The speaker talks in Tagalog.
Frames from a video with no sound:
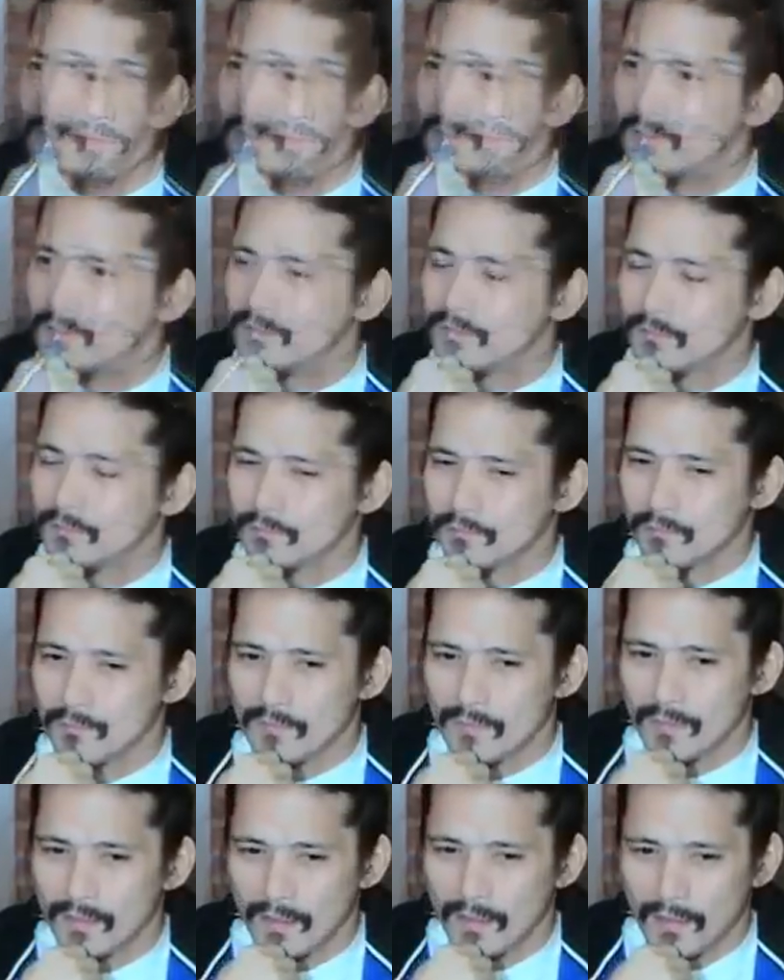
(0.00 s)
Kamusta na siya?
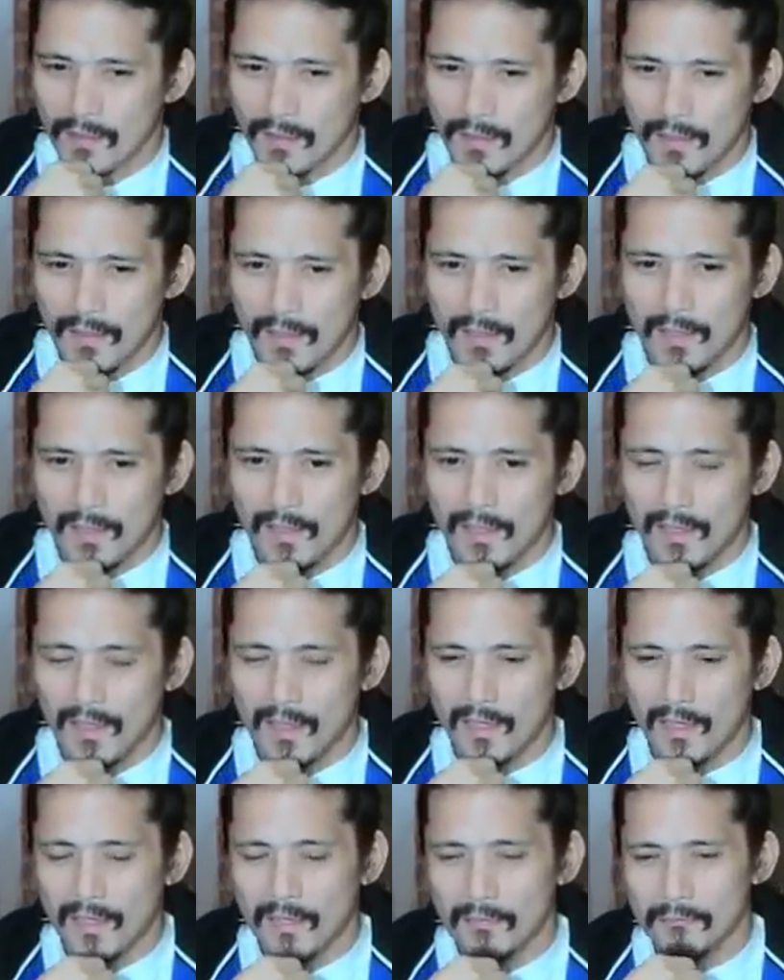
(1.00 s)
Pag-
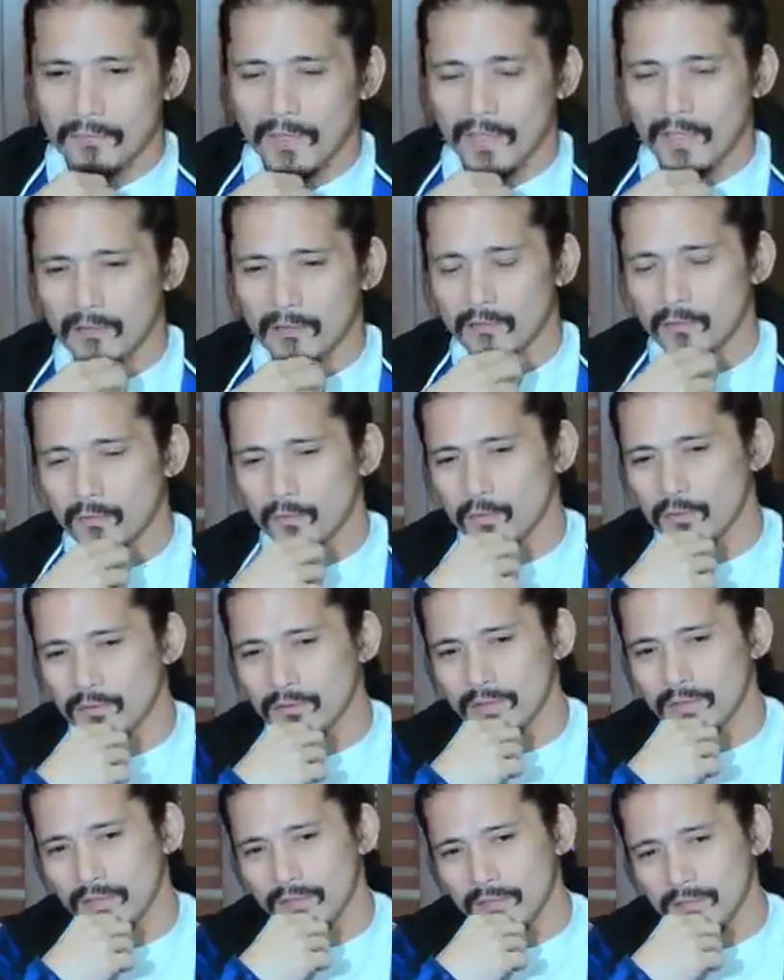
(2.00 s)
Ah, merong
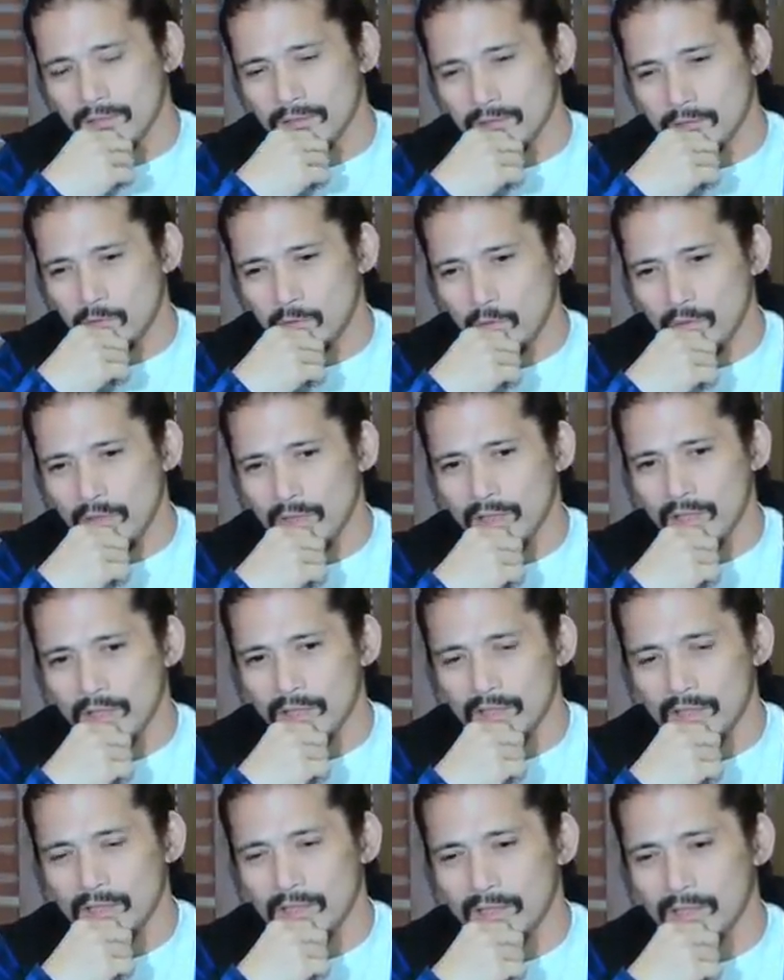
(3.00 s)
konting
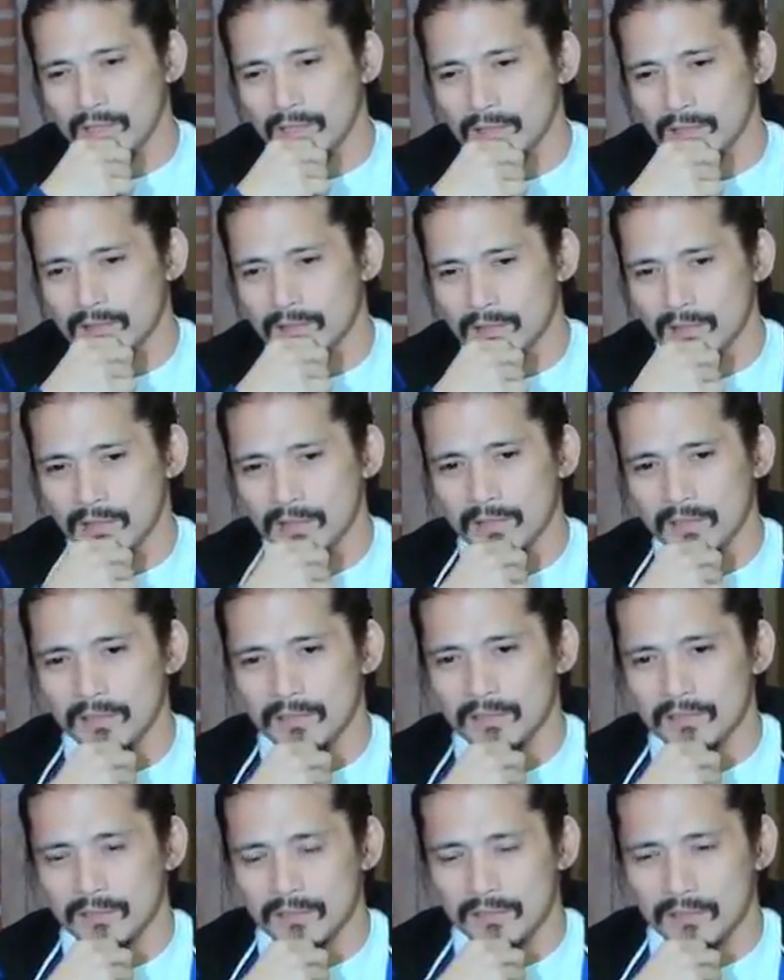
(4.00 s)
suliranin eh kasi
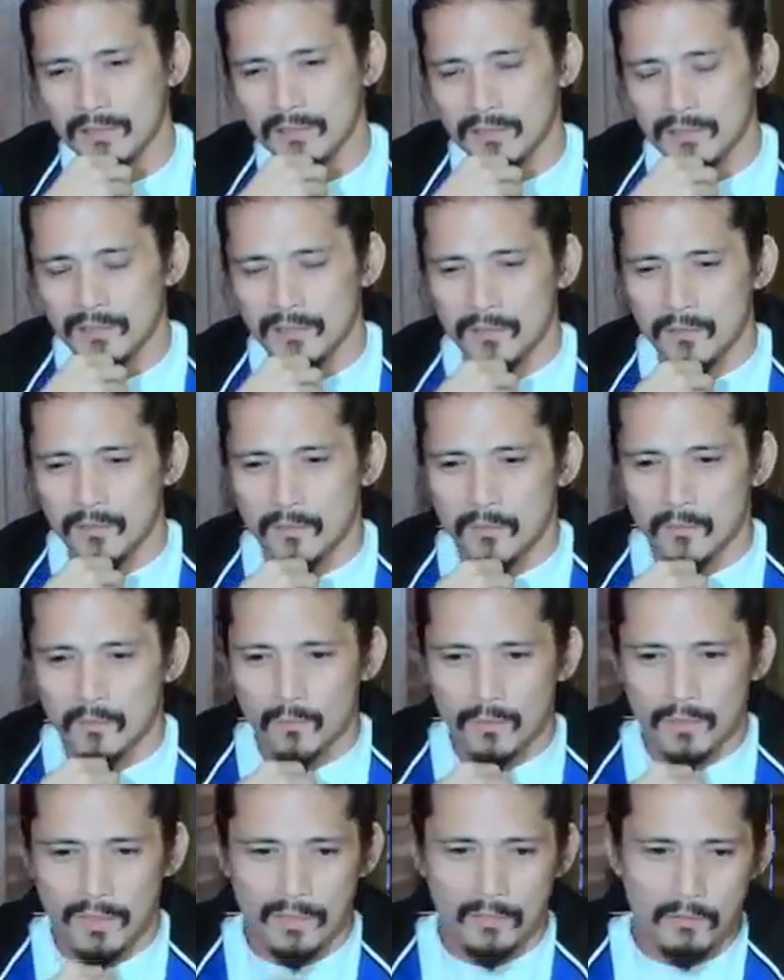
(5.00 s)

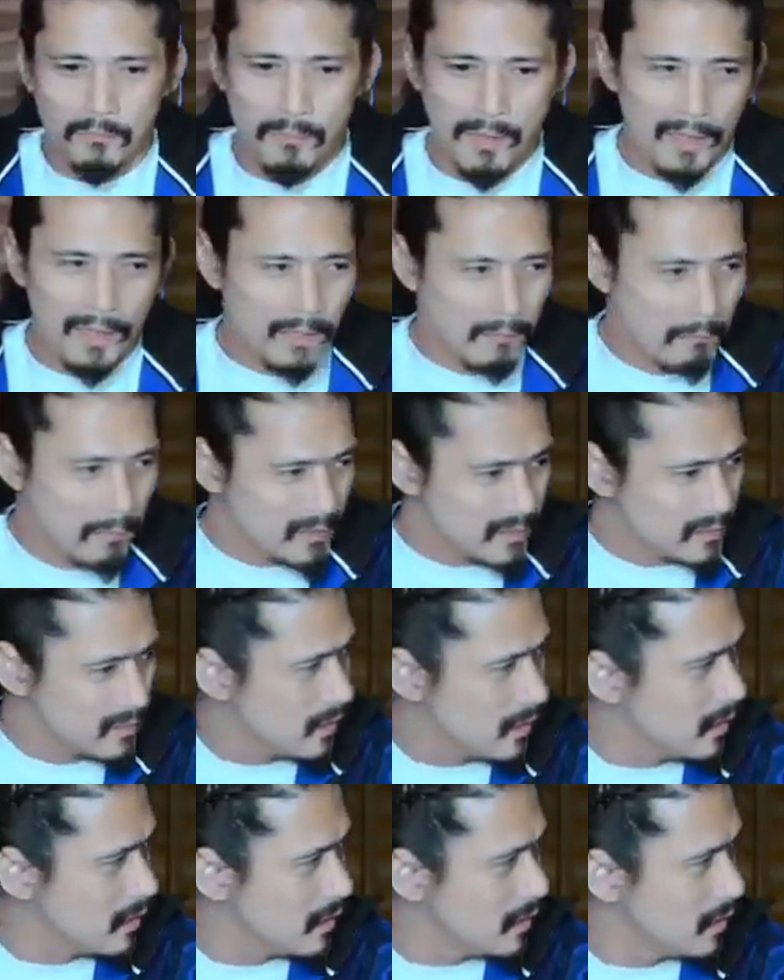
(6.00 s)
walang lumalabas
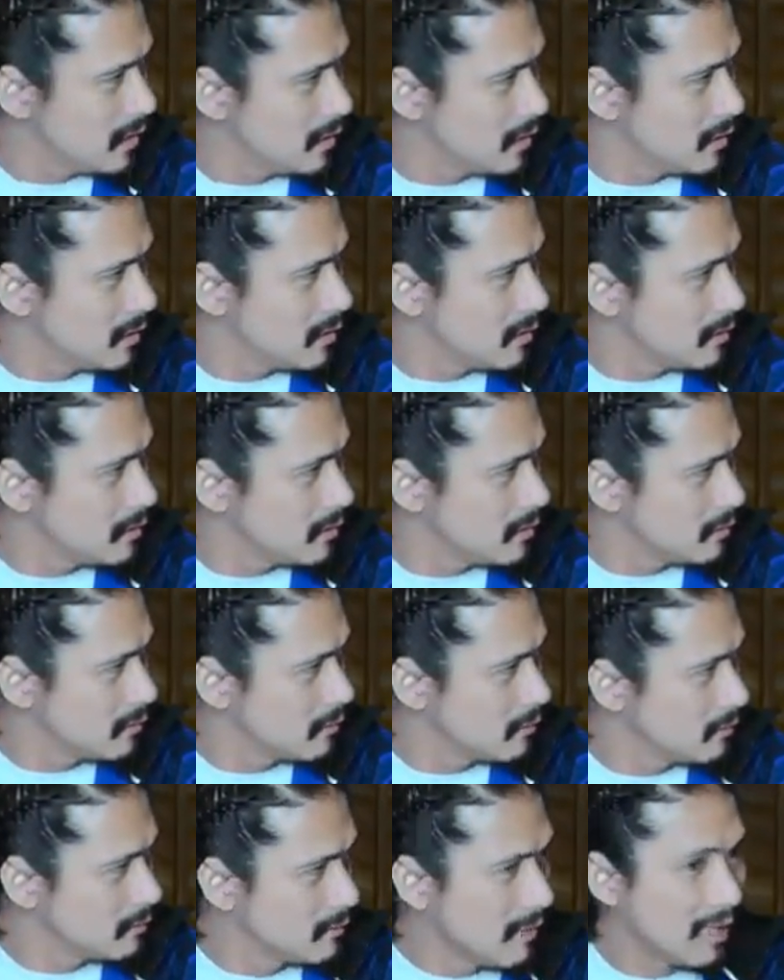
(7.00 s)
na
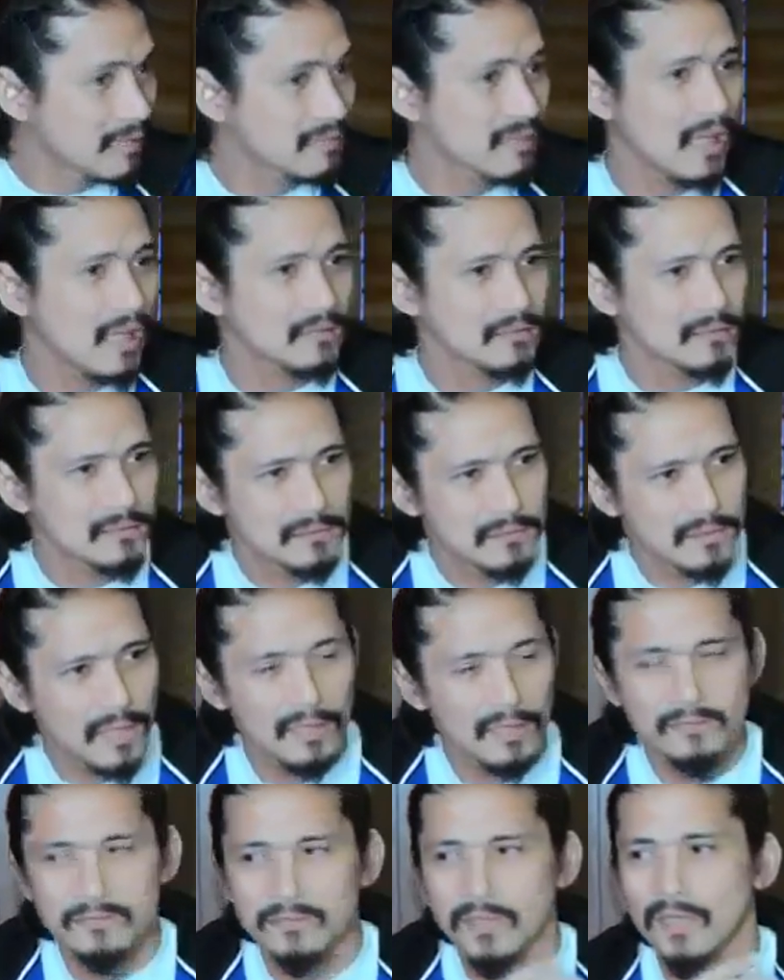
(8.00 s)
gatas.
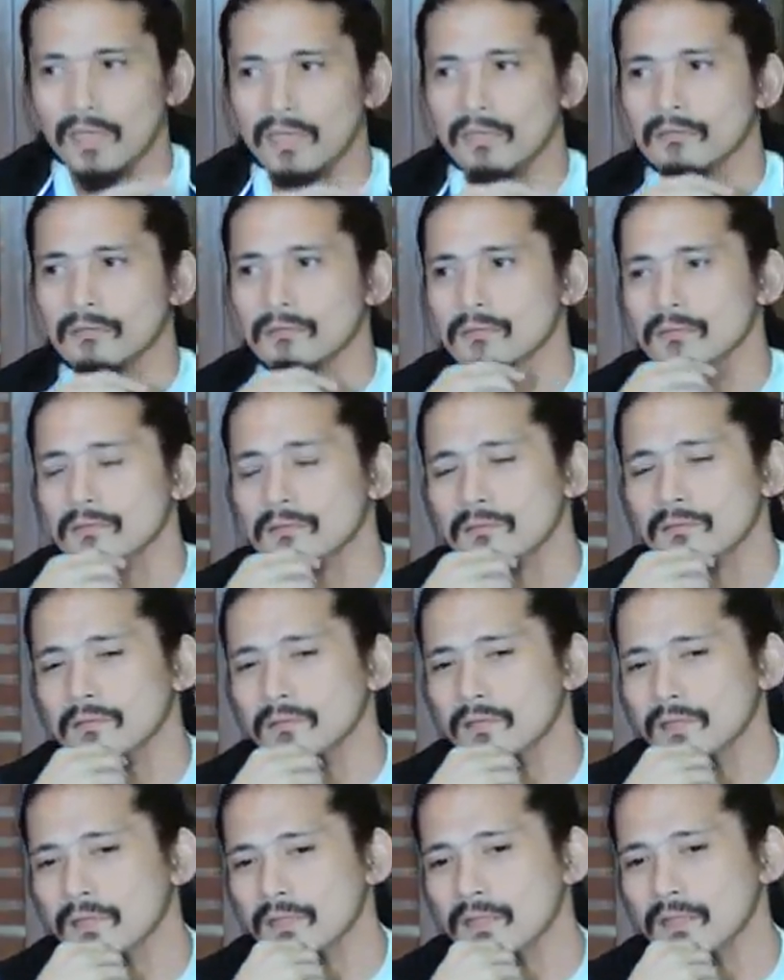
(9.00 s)
Gatas. Ganyan, oo.
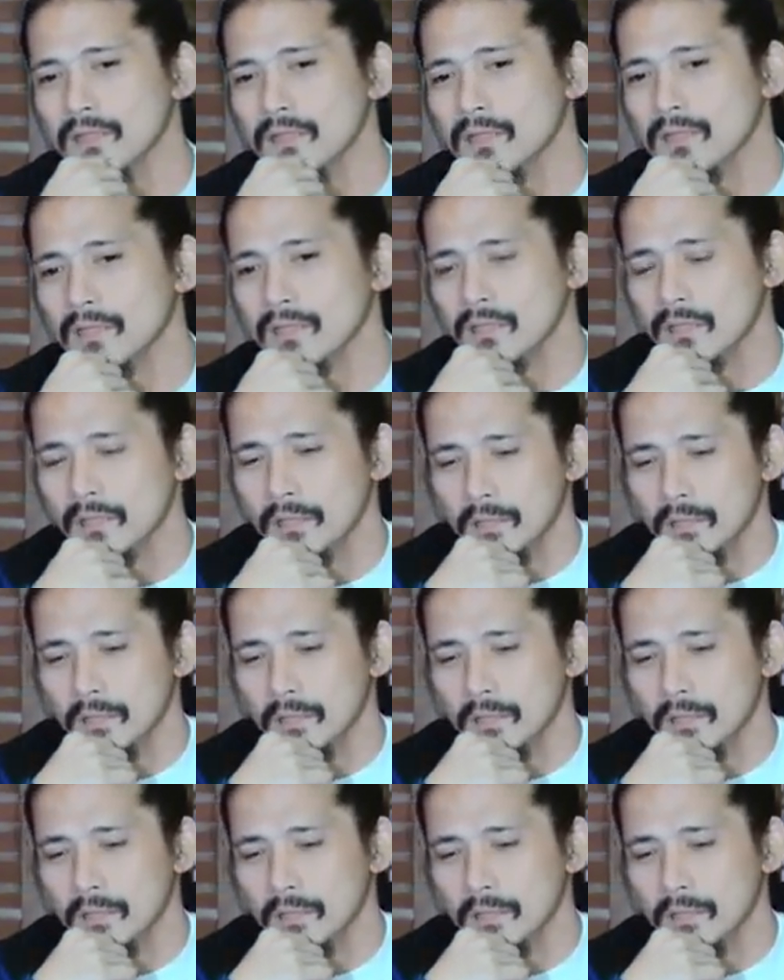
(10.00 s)
Mm-hmm. Eh,